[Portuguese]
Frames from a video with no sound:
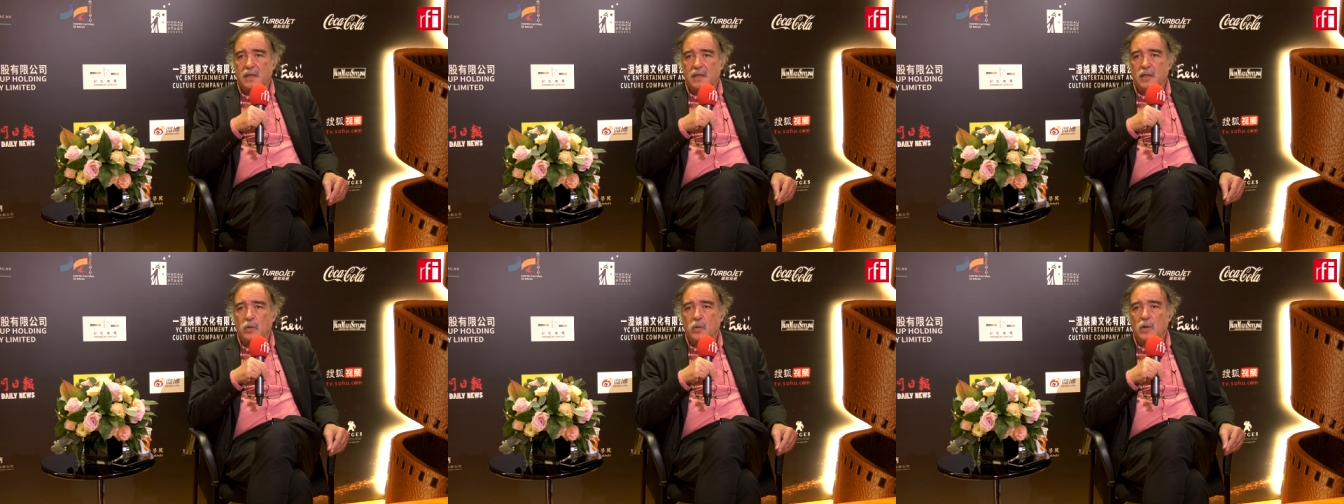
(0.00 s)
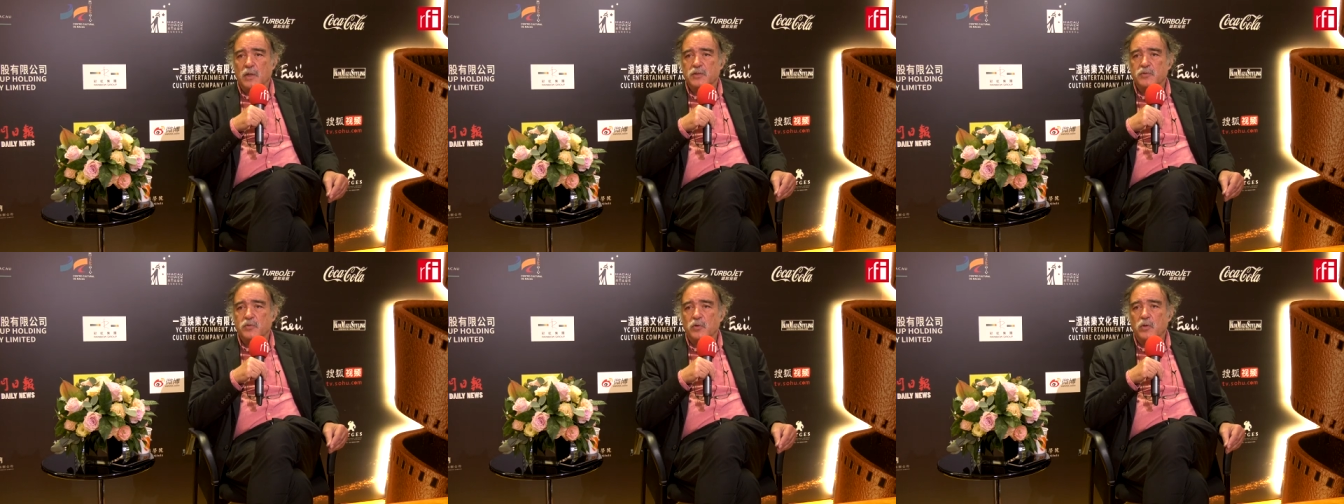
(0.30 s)
e
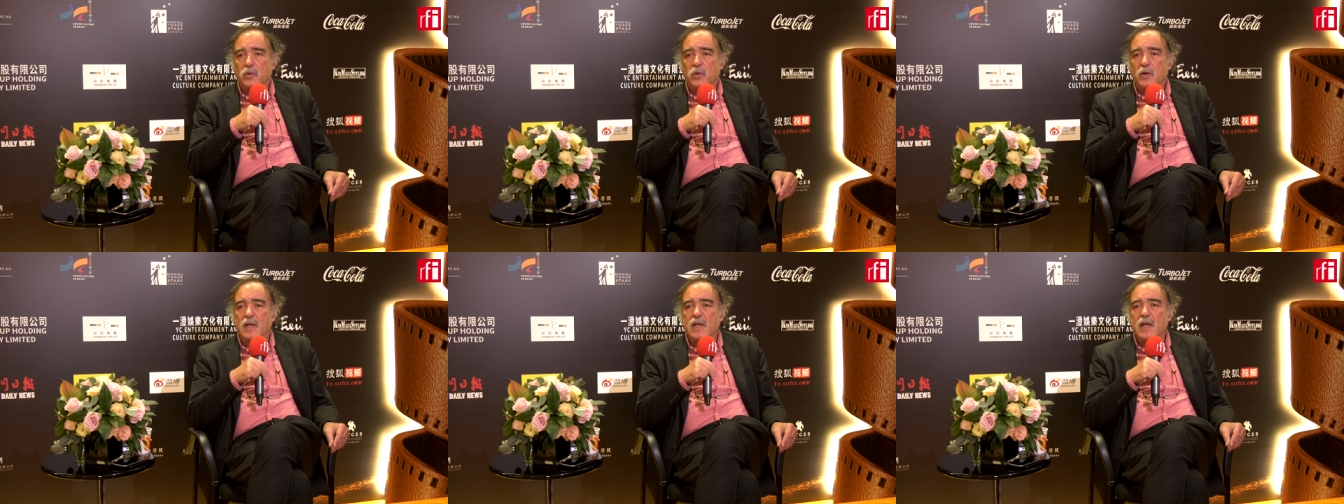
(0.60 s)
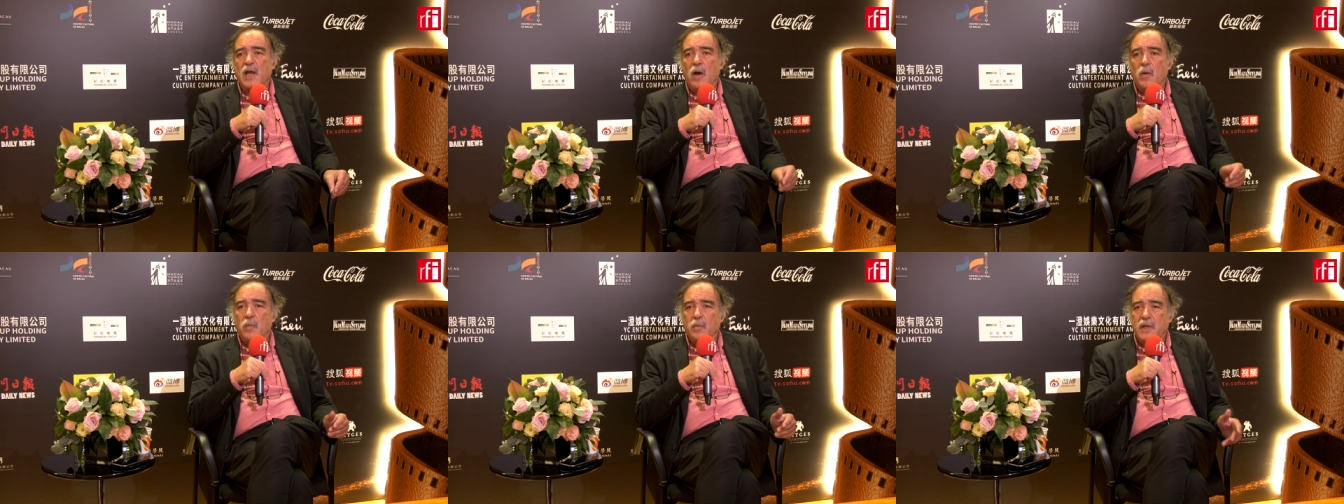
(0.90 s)
quais foram
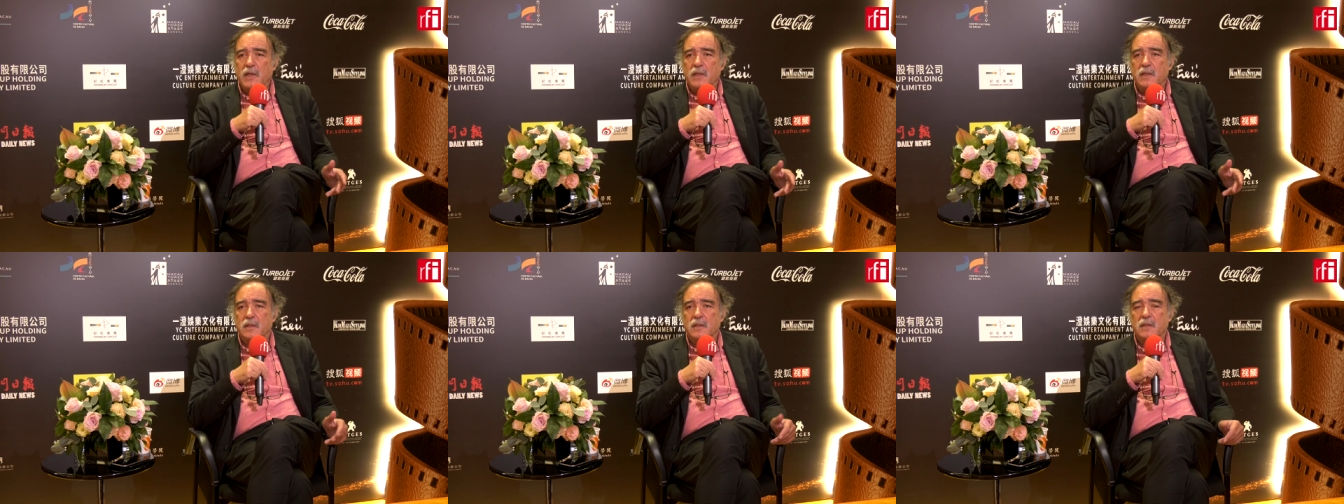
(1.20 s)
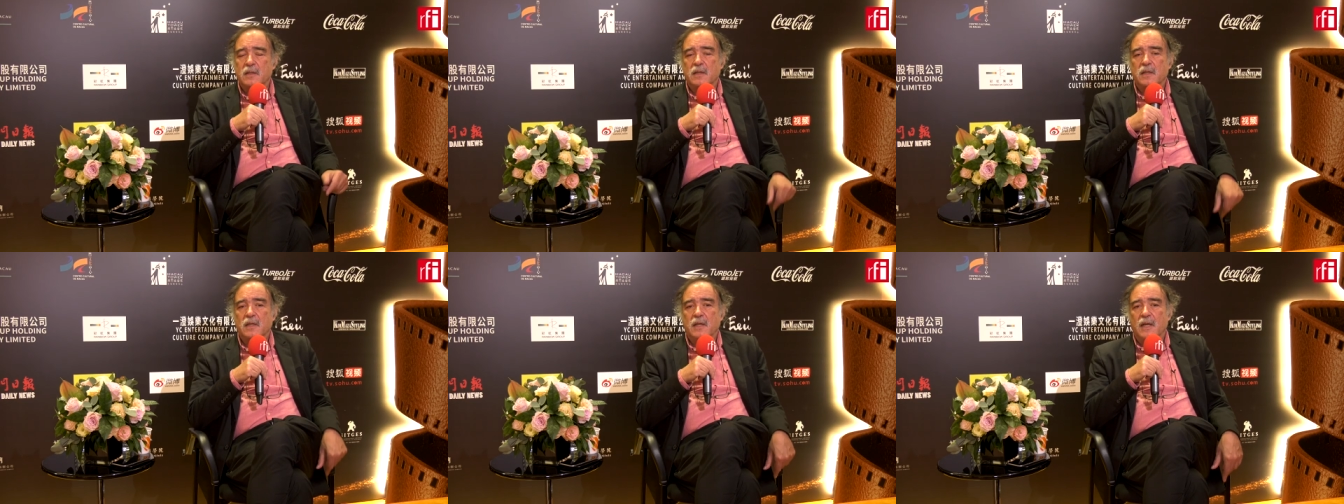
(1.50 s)

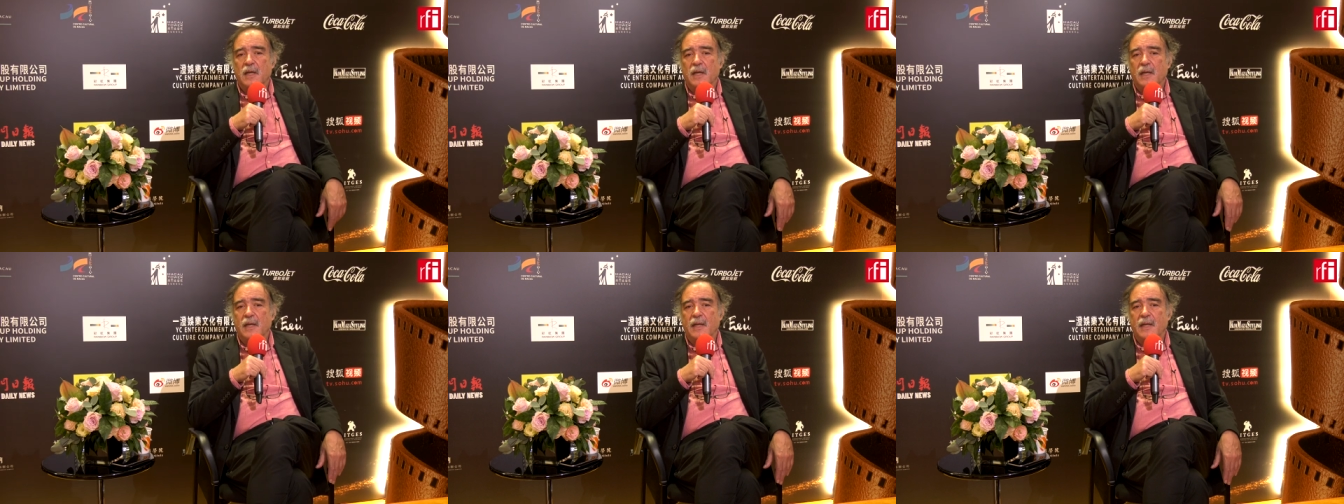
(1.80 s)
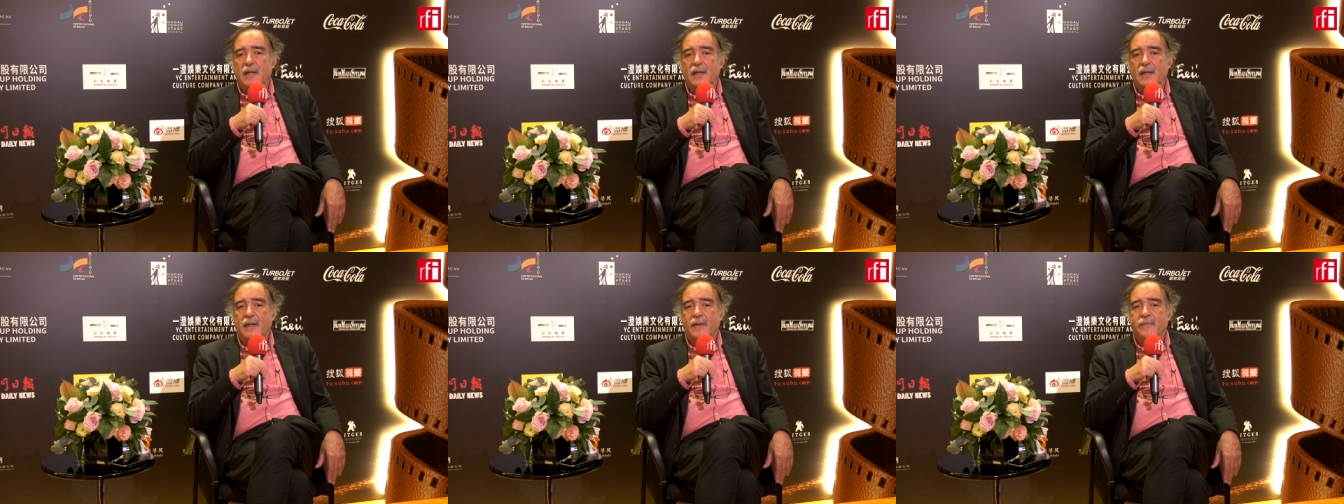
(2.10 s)
realmente,
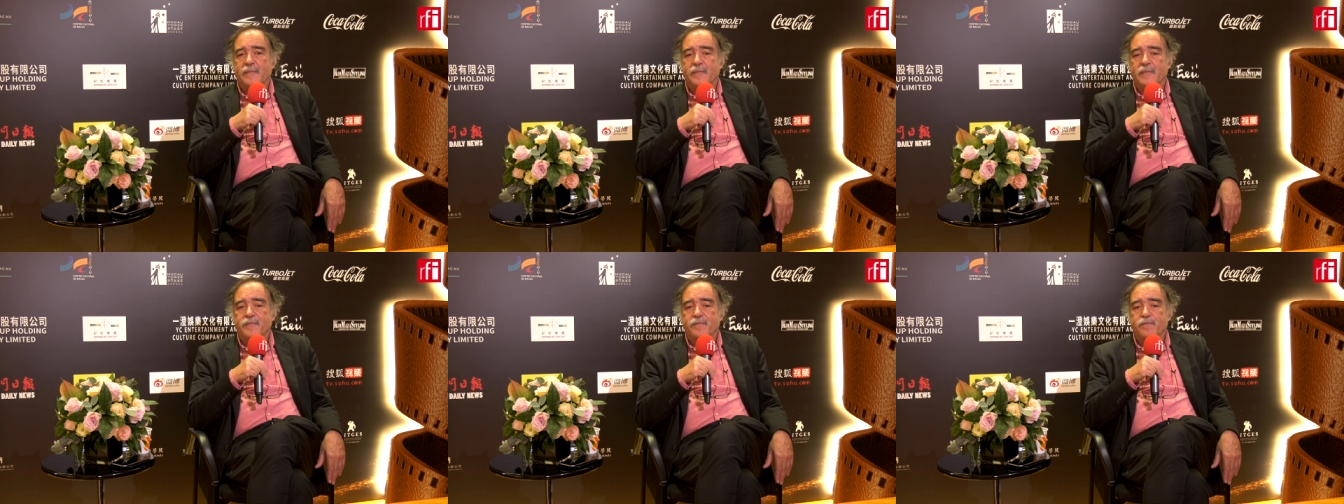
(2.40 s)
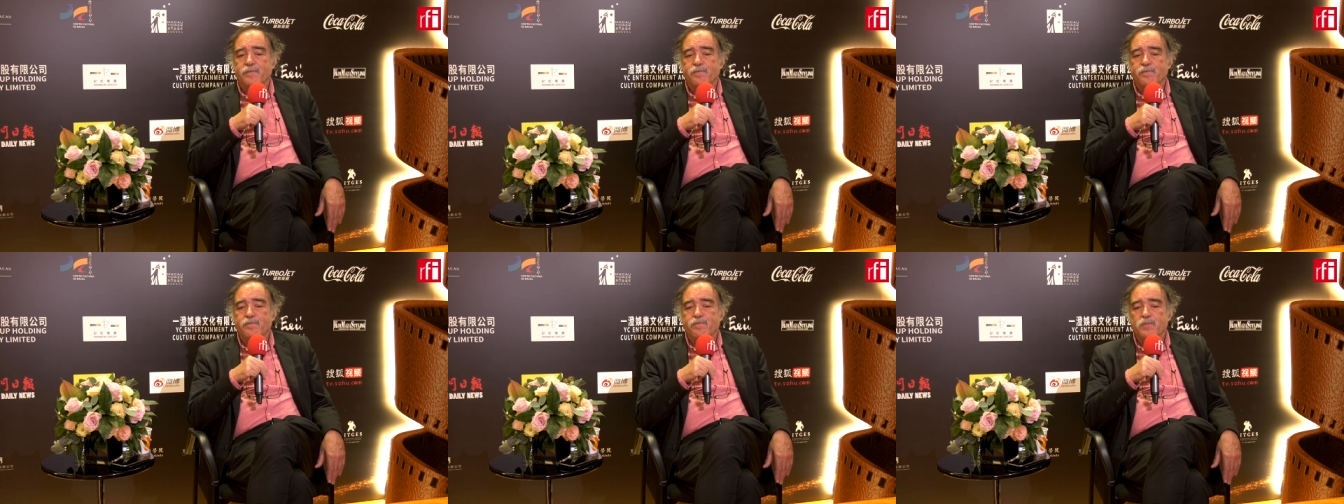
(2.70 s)

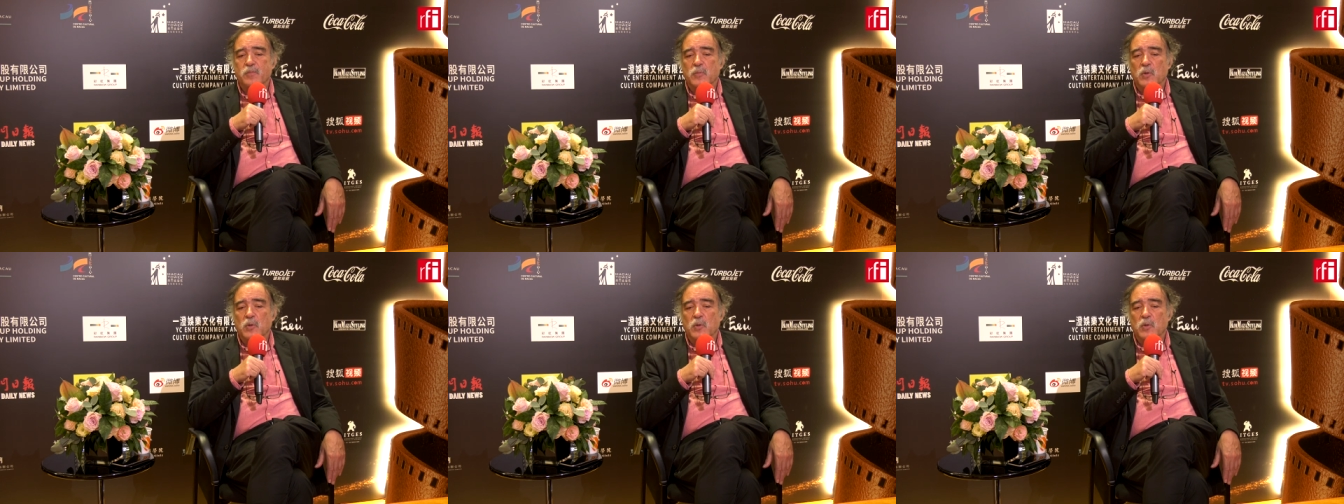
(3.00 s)
uh,